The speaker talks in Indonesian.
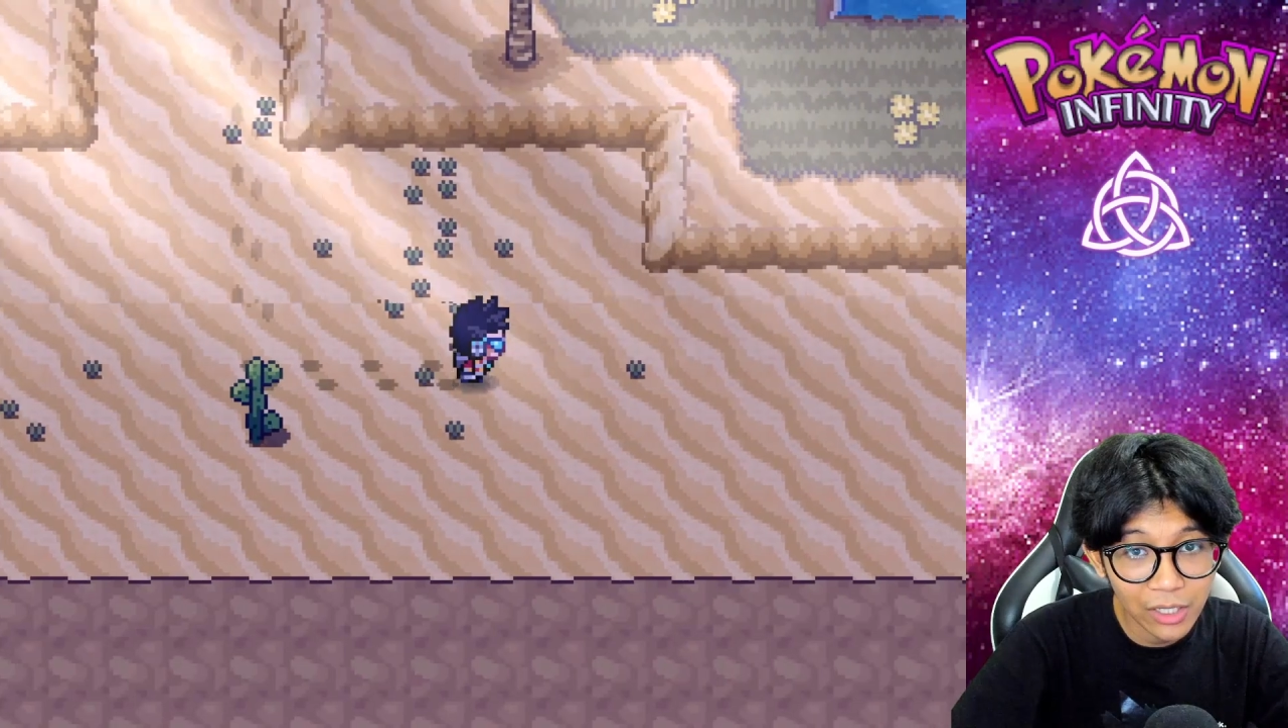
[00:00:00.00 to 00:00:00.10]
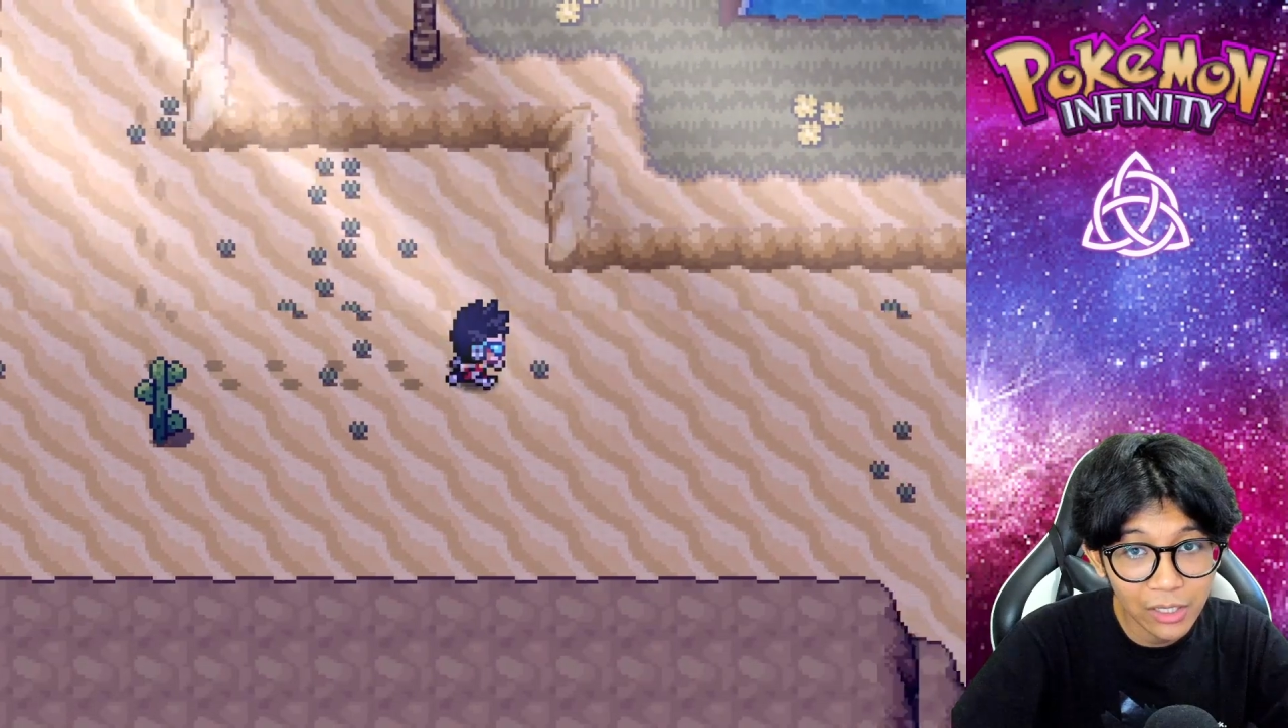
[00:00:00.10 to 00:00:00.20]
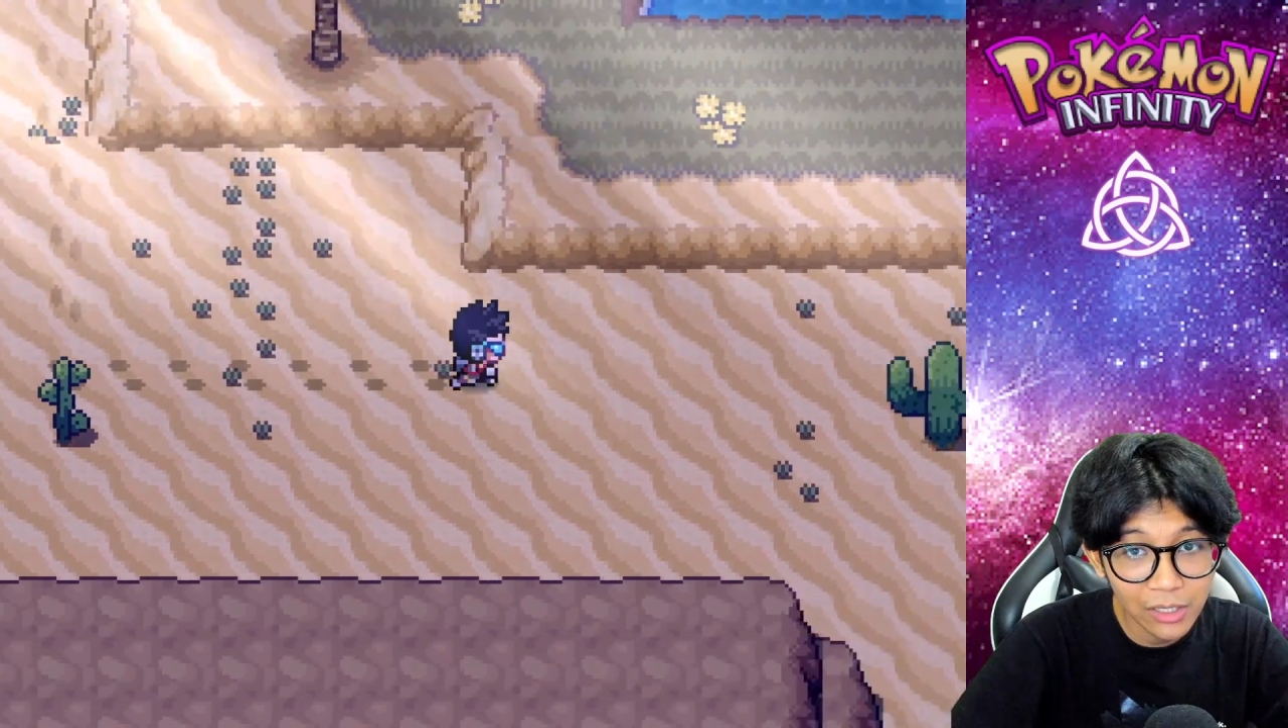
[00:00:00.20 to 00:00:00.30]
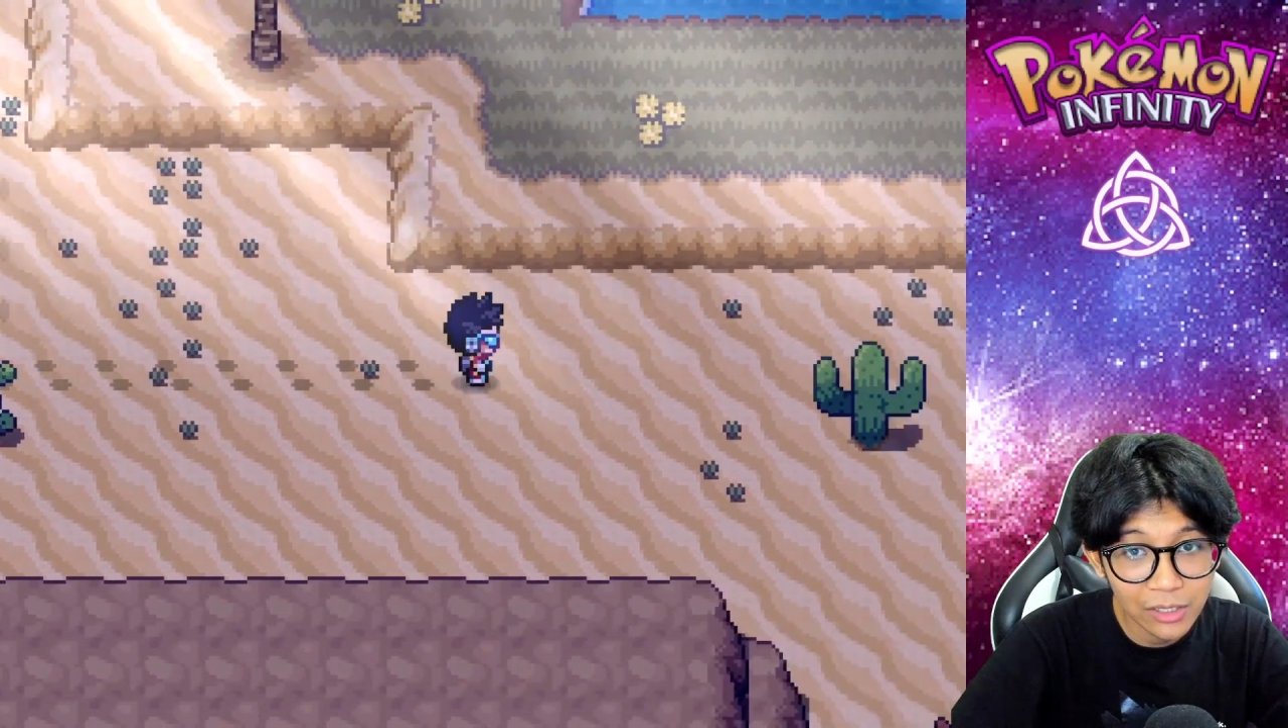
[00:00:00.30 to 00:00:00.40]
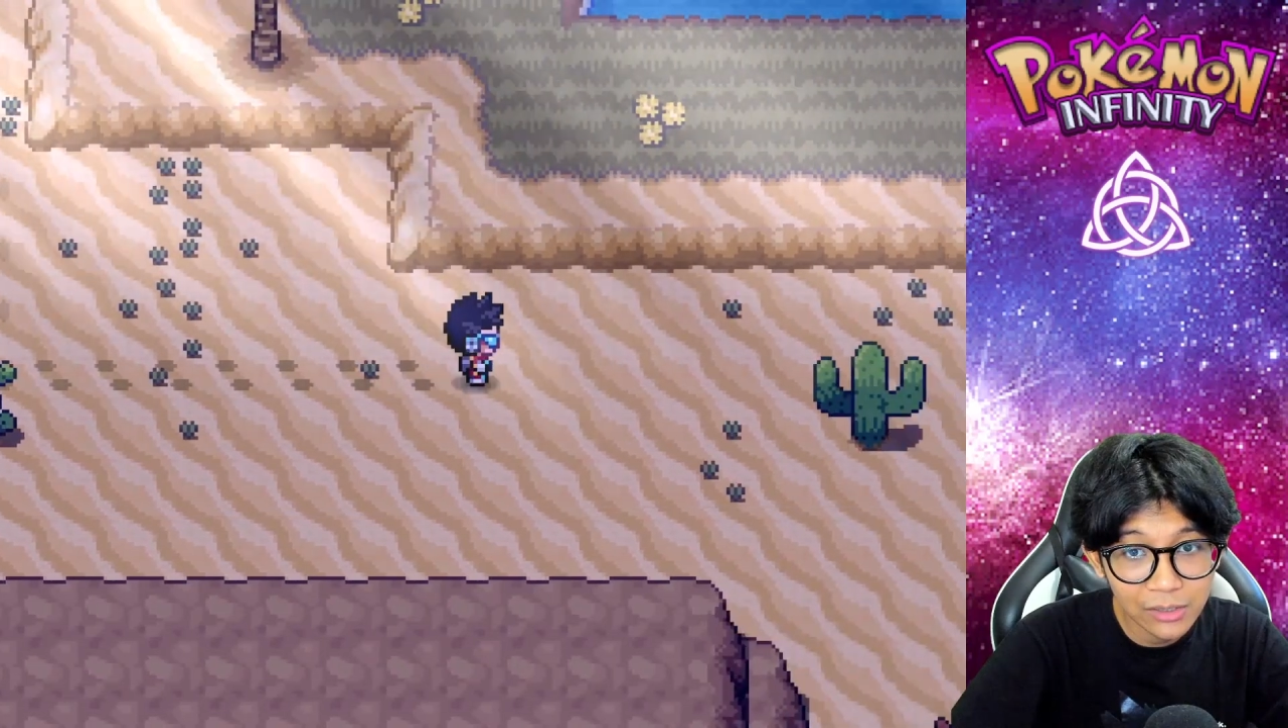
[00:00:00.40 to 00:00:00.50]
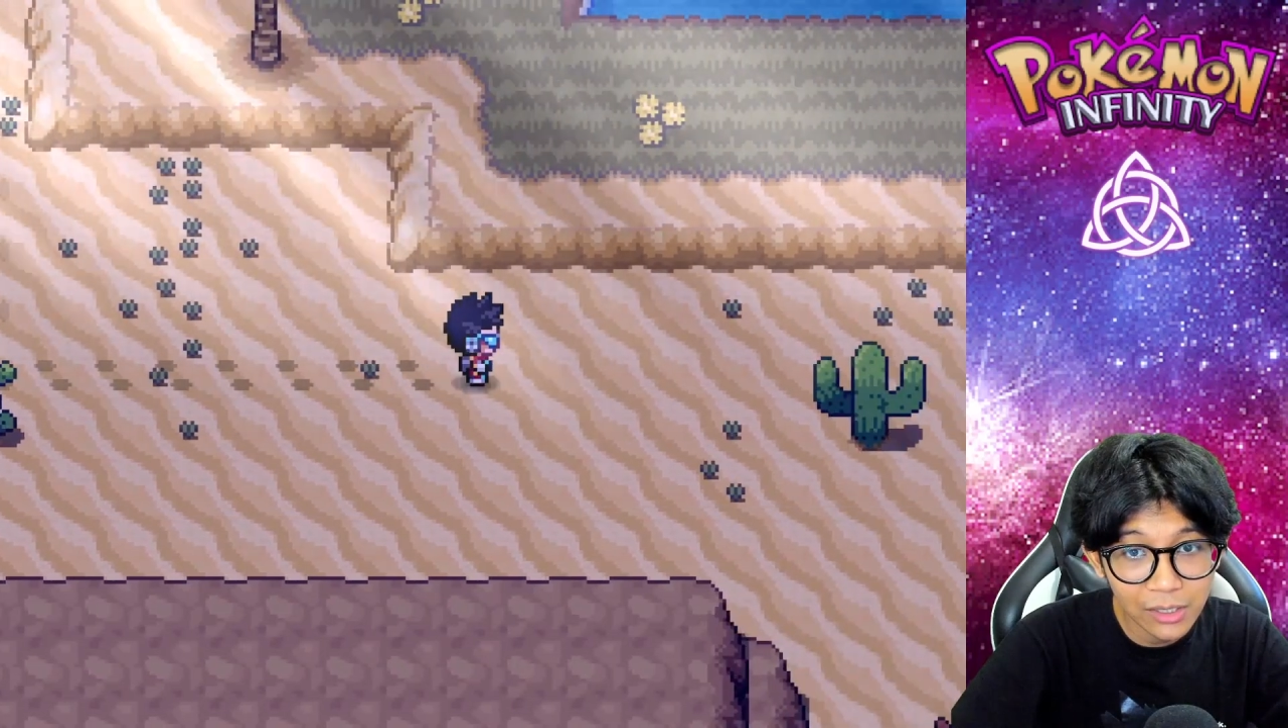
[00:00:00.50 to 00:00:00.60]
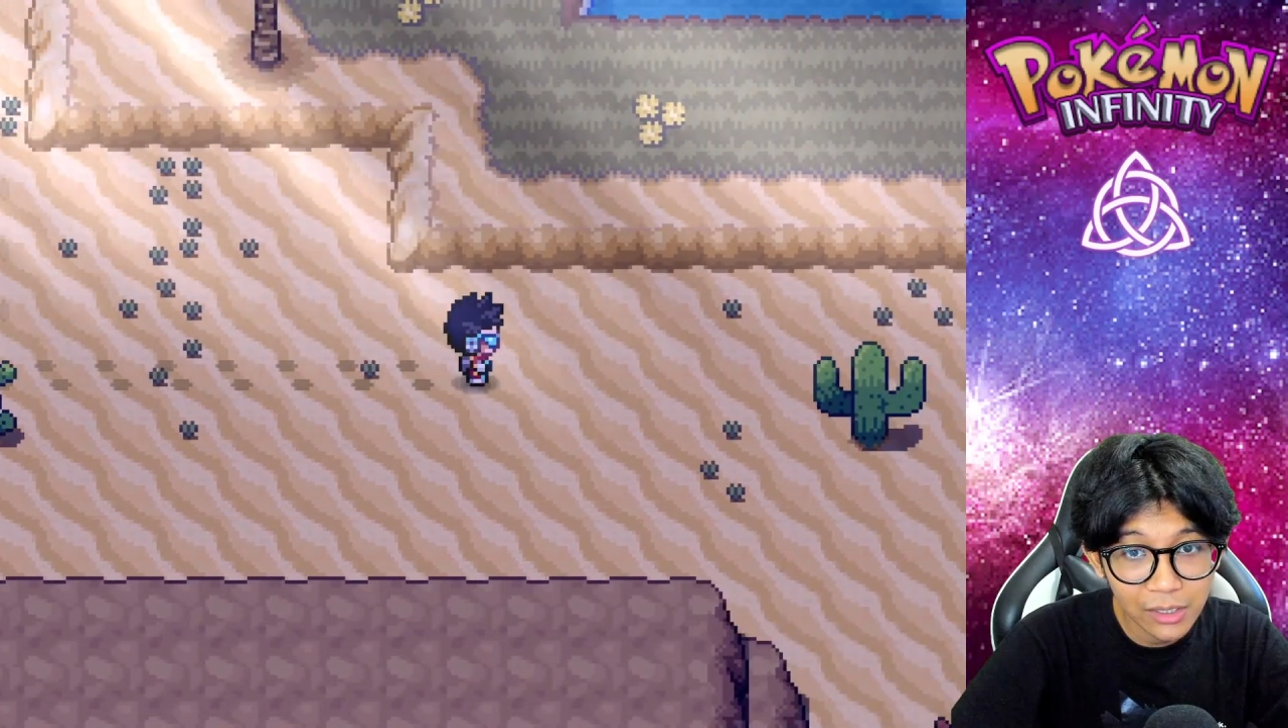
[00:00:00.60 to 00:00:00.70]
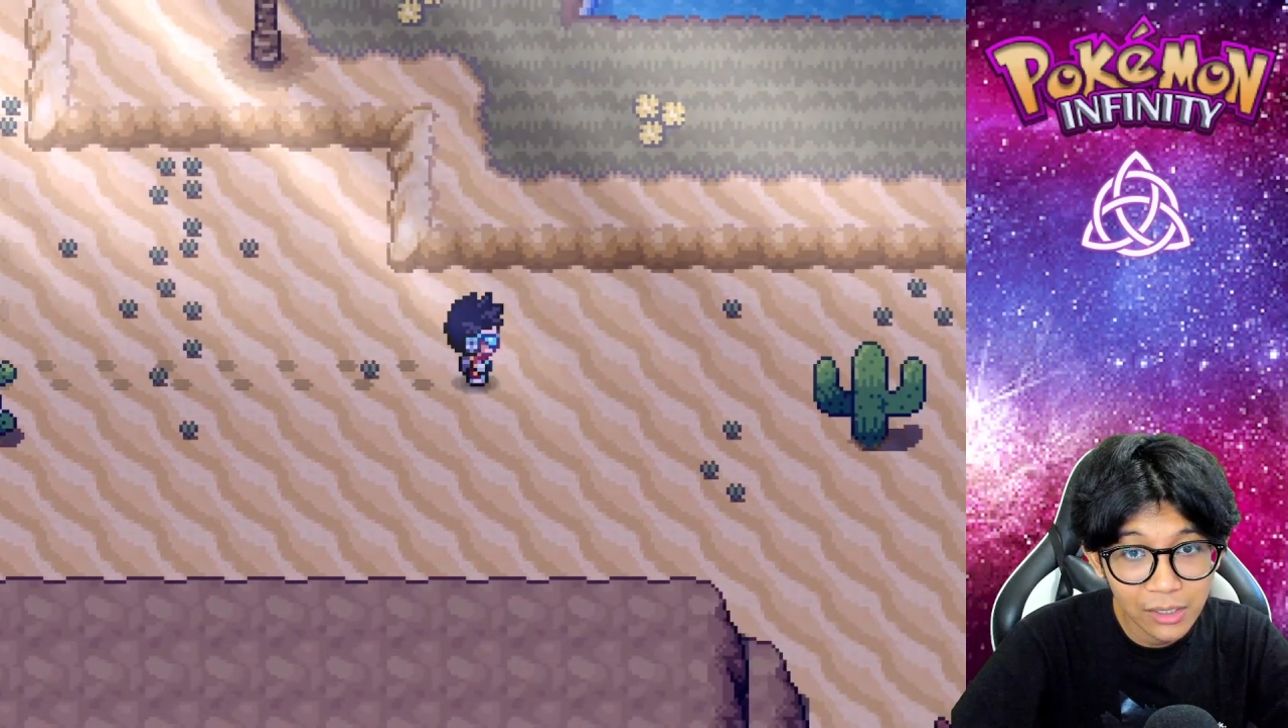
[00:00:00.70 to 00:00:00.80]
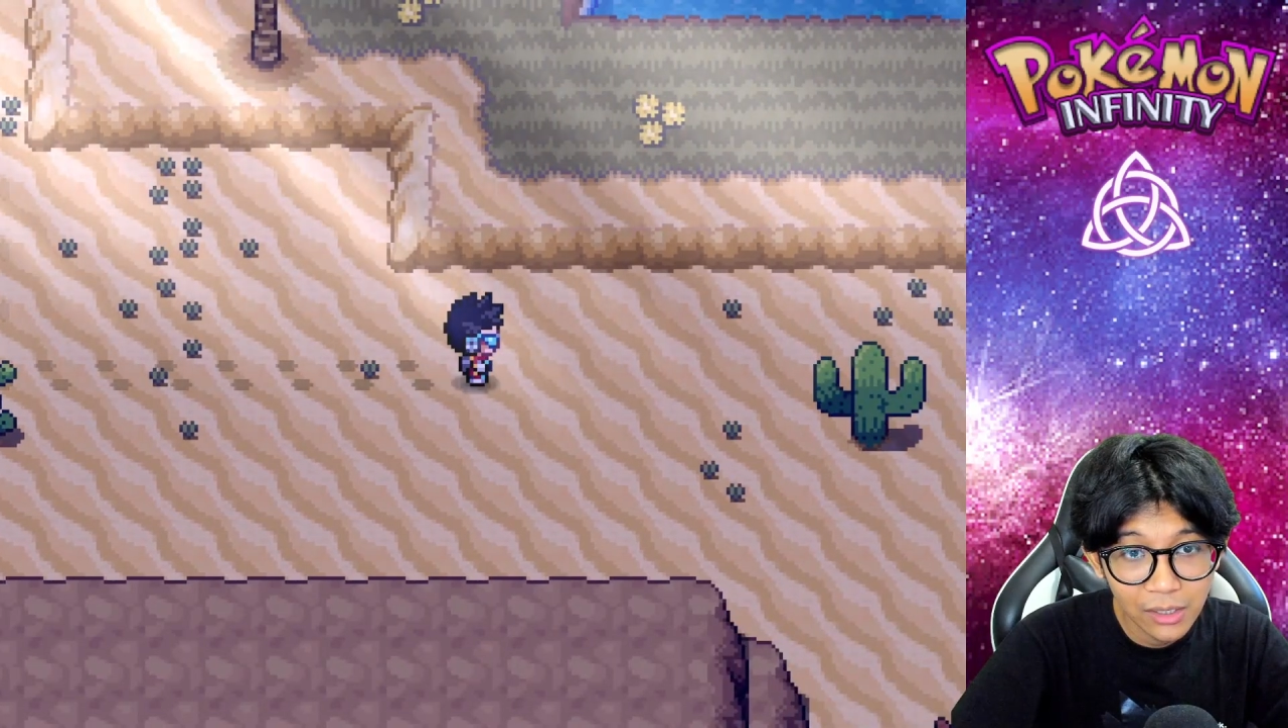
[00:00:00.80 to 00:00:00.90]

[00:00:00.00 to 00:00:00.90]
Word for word: gini ya guys ya.